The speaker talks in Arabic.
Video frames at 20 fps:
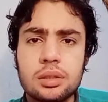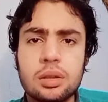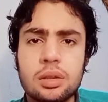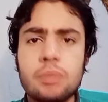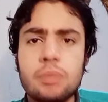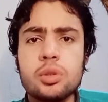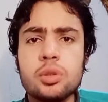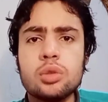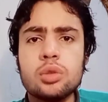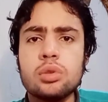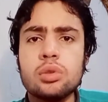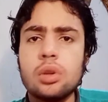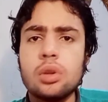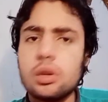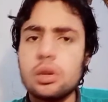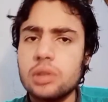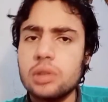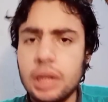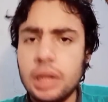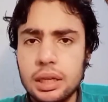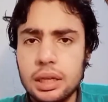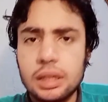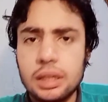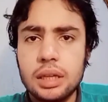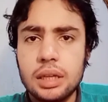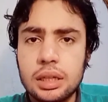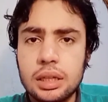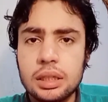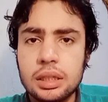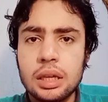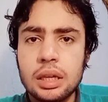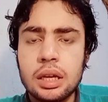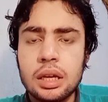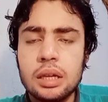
طب انتوا دلوقتي يا الخلاني